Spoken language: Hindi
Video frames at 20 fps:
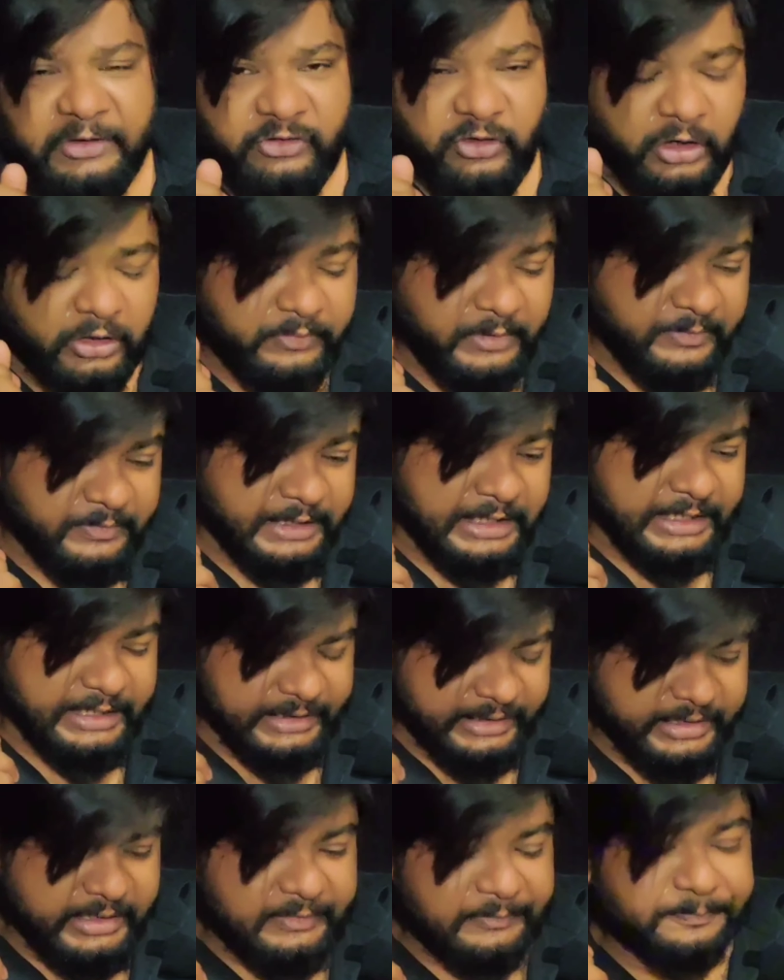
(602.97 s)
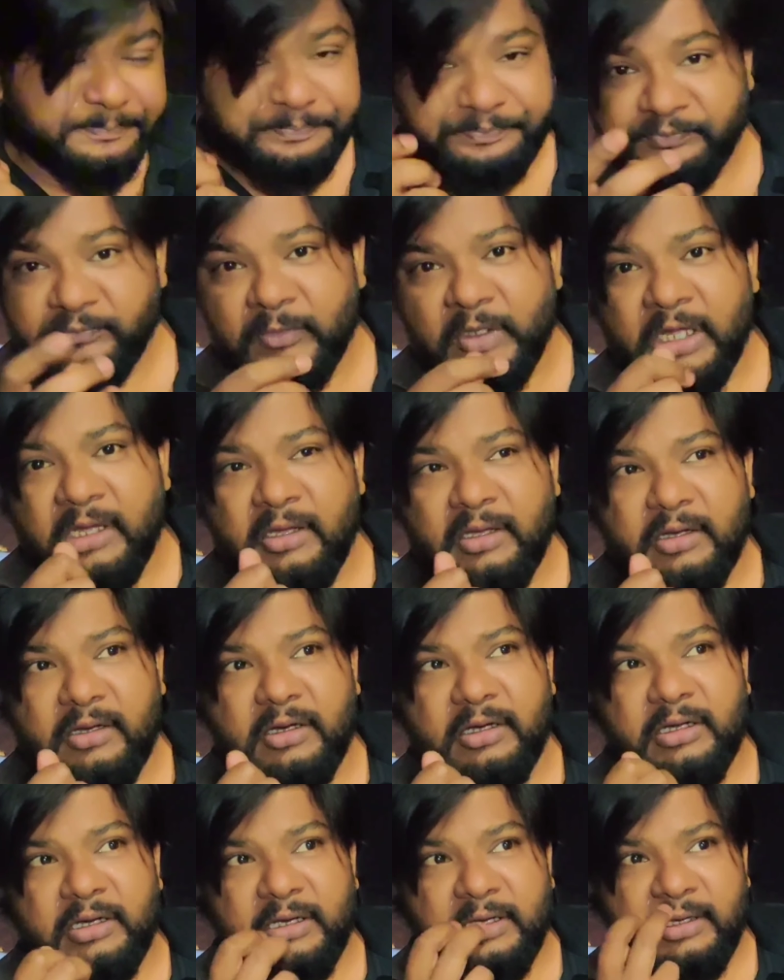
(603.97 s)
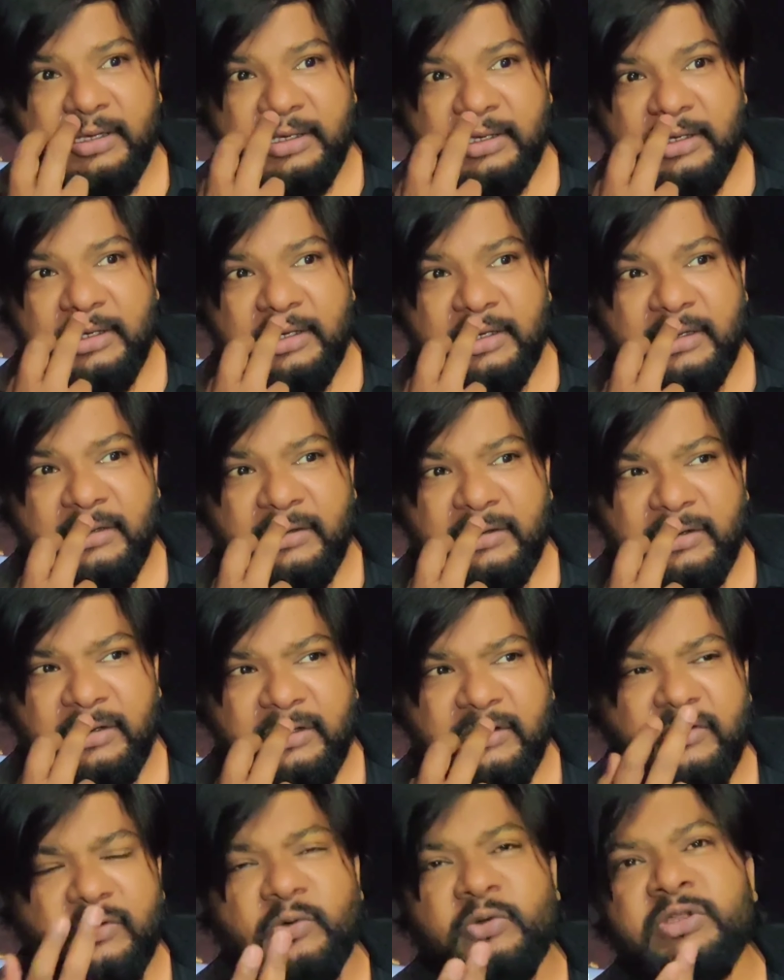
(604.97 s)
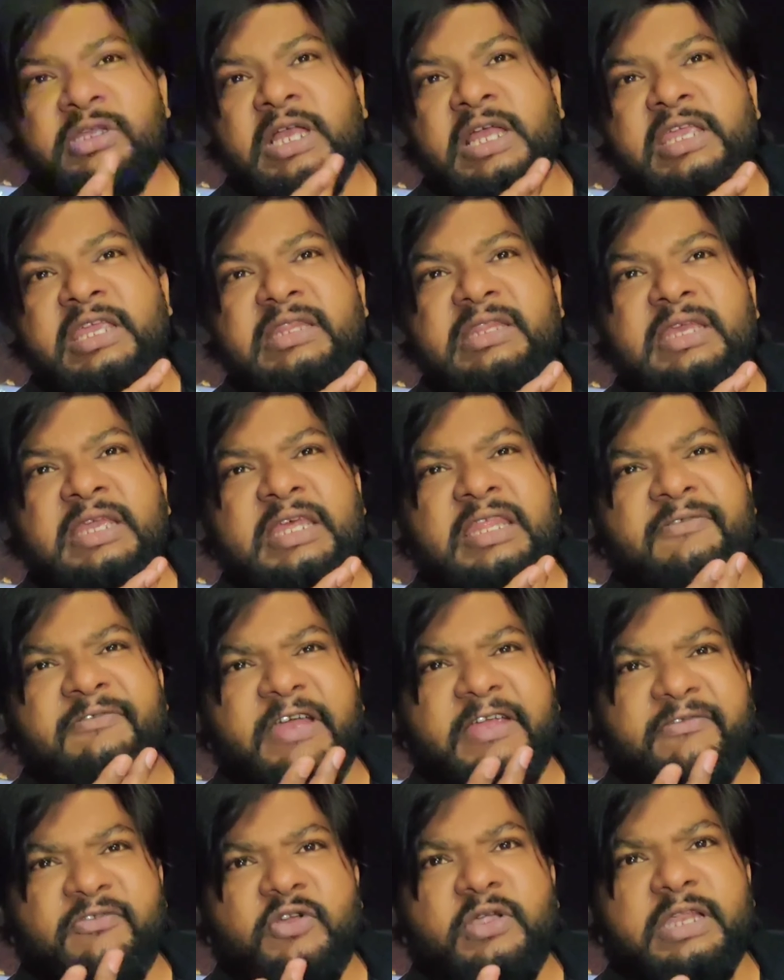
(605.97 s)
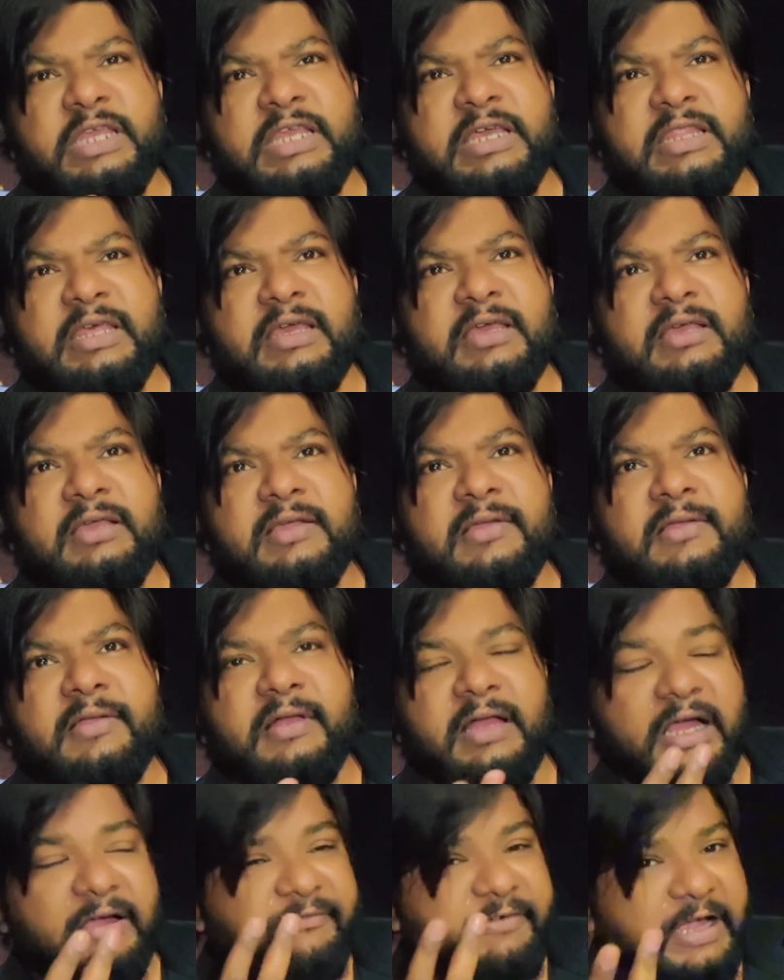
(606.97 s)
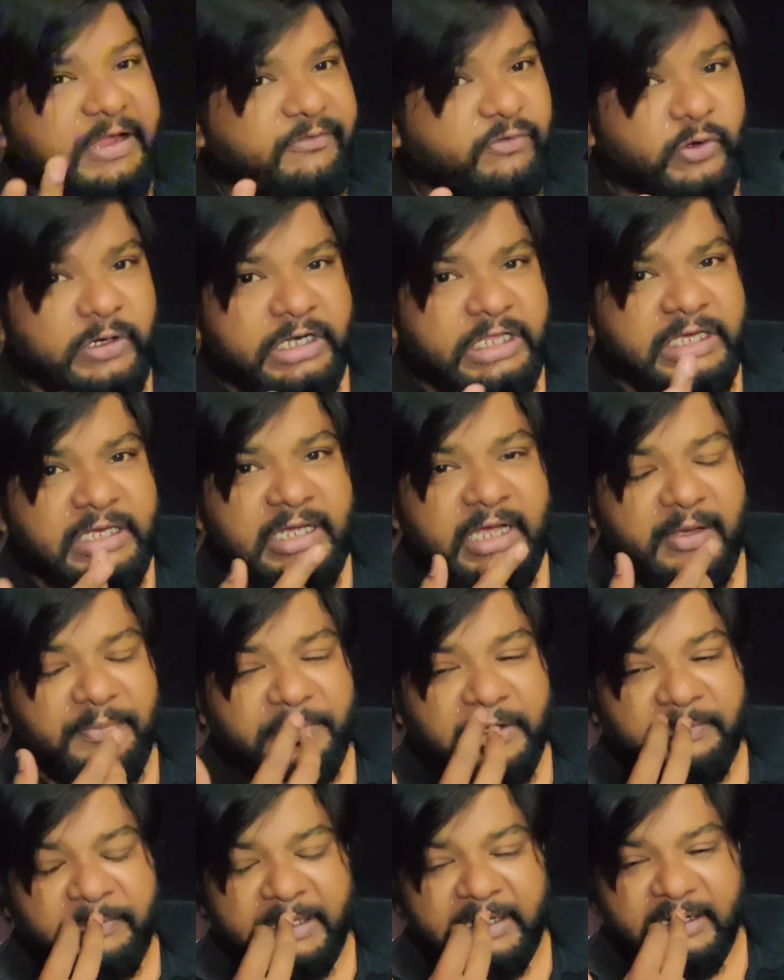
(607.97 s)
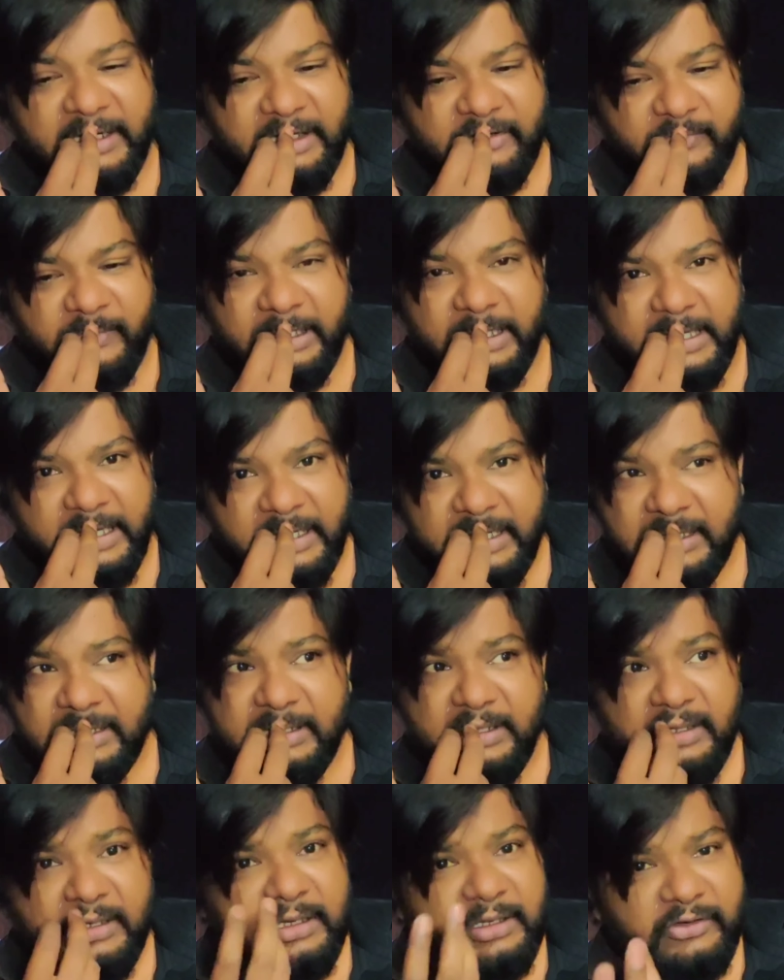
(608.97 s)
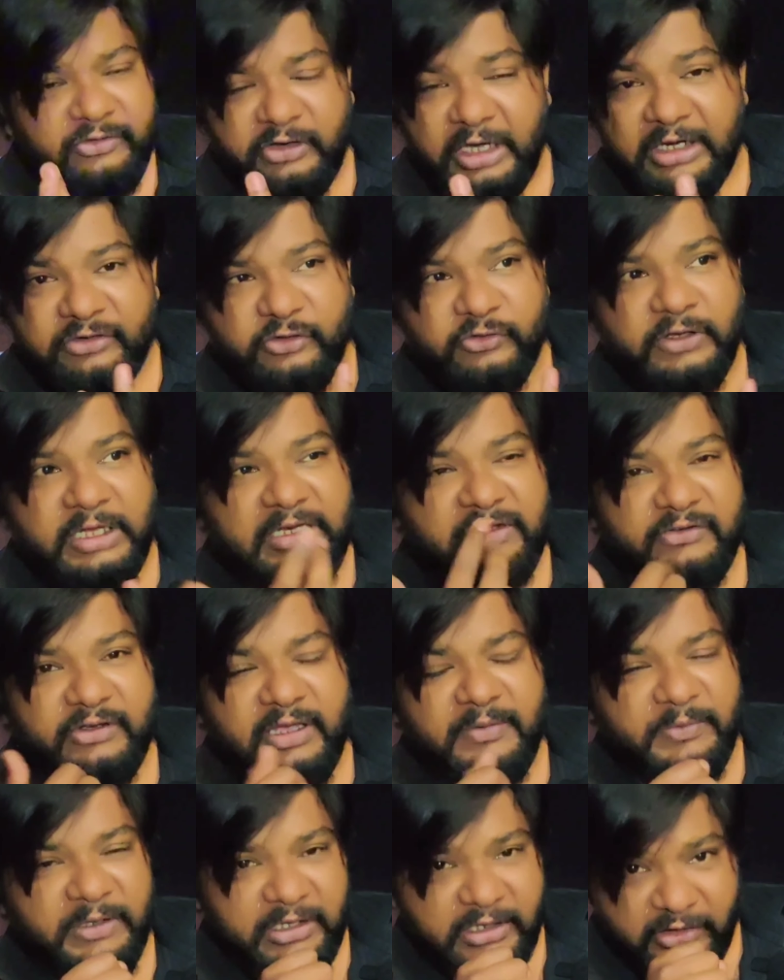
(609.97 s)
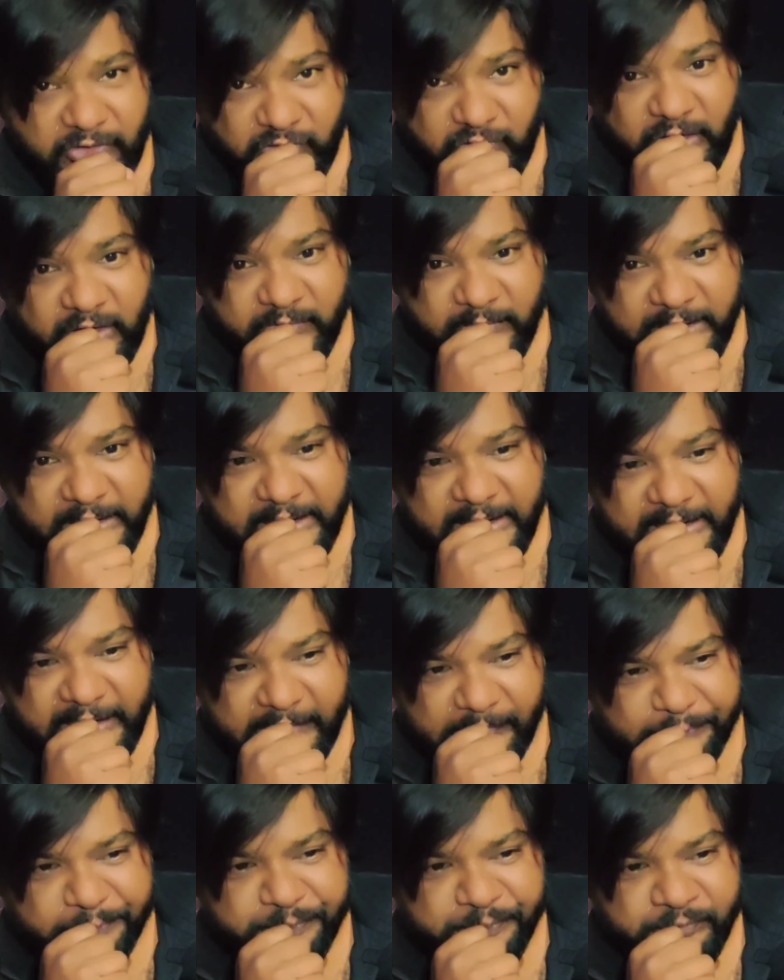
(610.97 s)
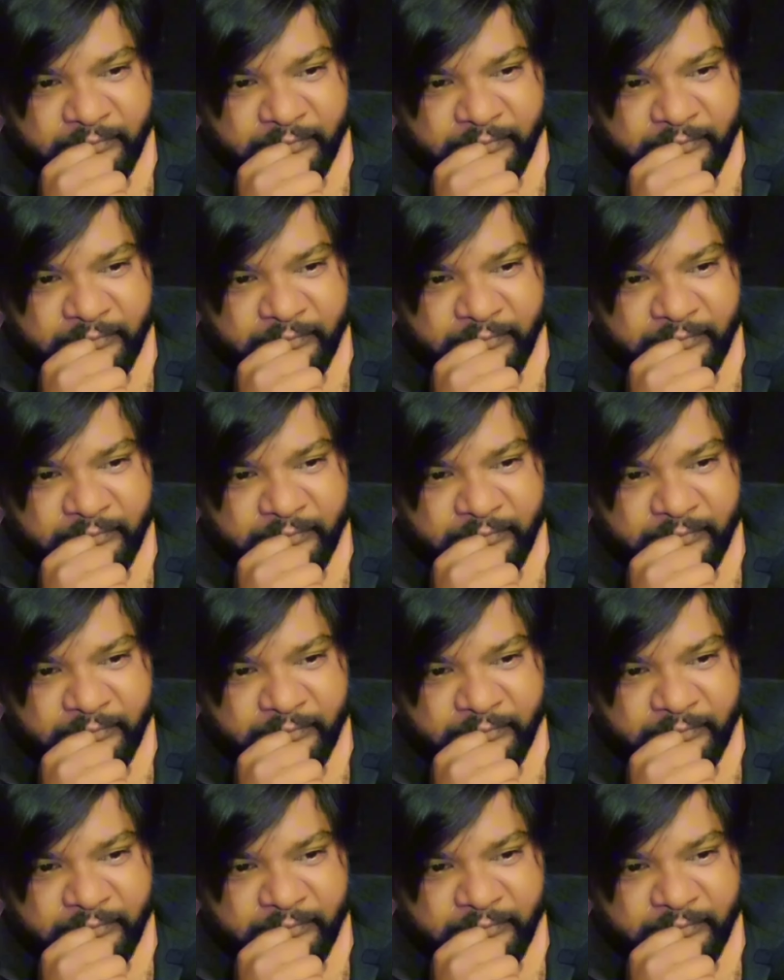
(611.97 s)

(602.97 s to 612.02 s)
हमें शॉर्मा मिला है इनका और उनका कितने का था फाइव ट्वेंटी का था हाँ फाइव ट्वेंटी का हमने पैराडाइज पे खाया चार सौ चालीस का हमने ये शॉर्मा खाया